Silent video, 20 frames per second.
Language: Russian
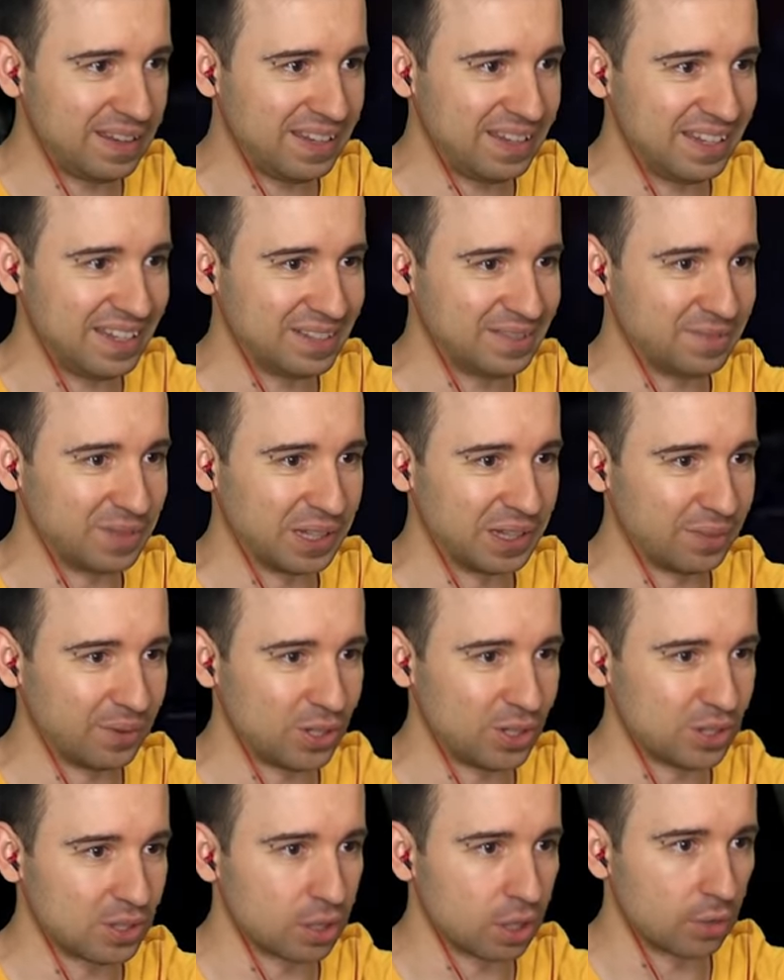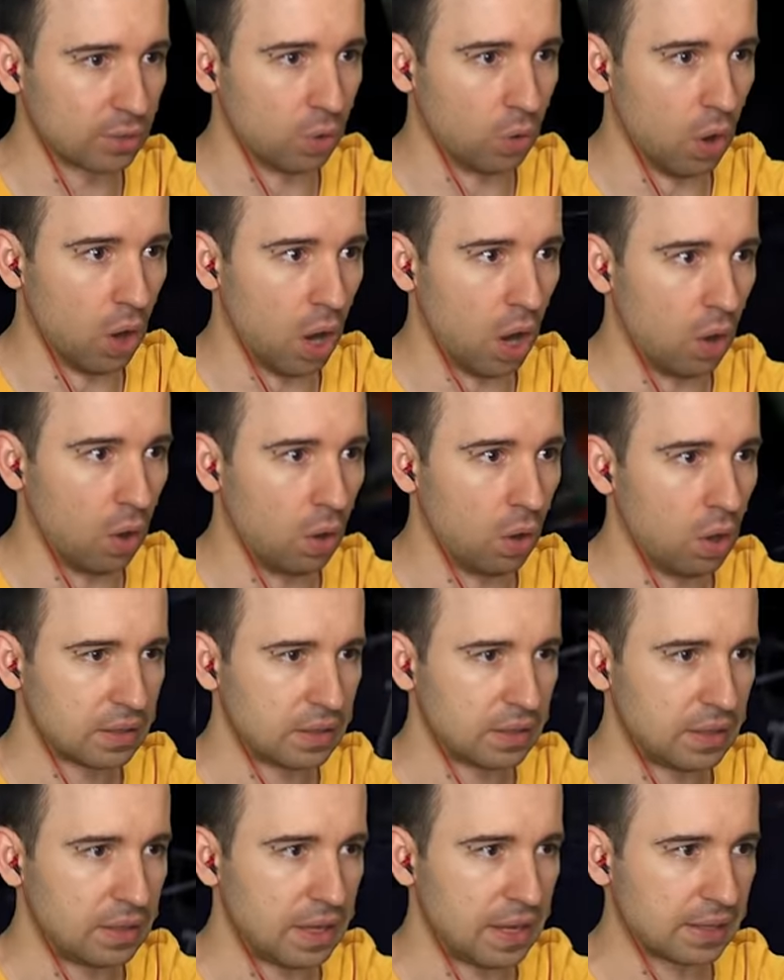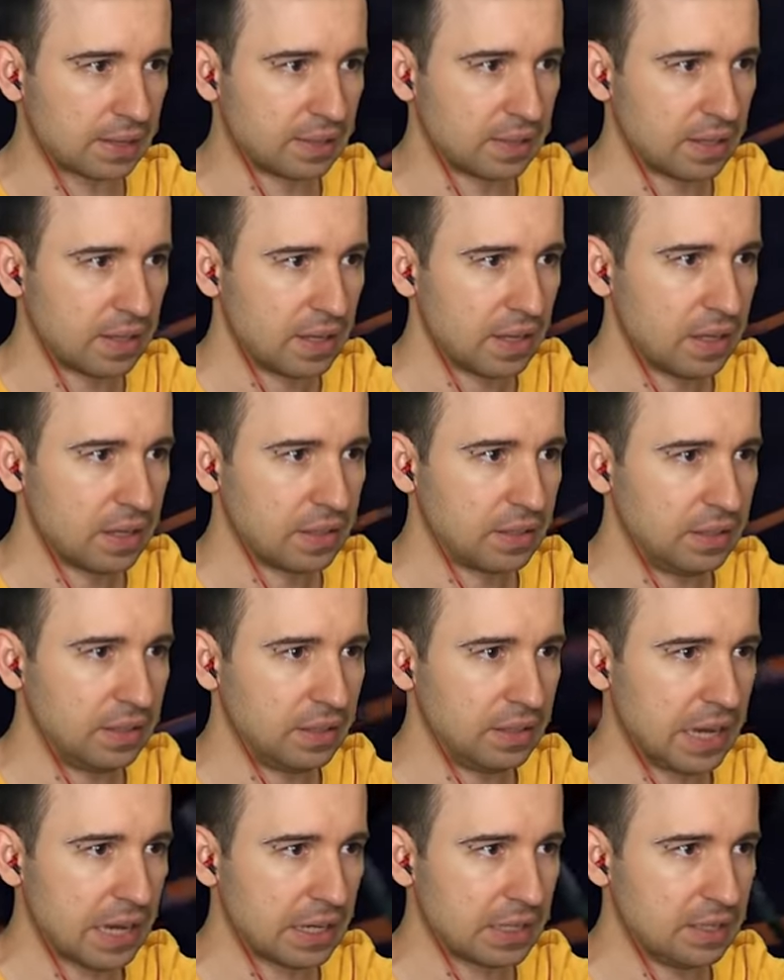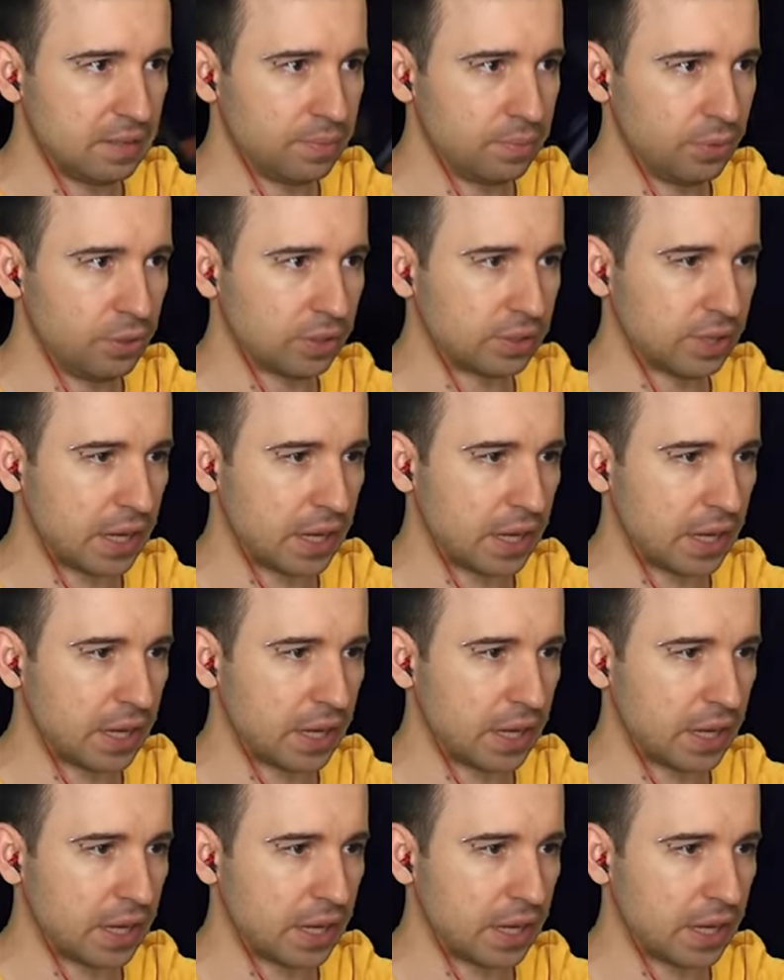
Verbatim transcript: вниз, было бы очень здорово. О, нет, никак не будет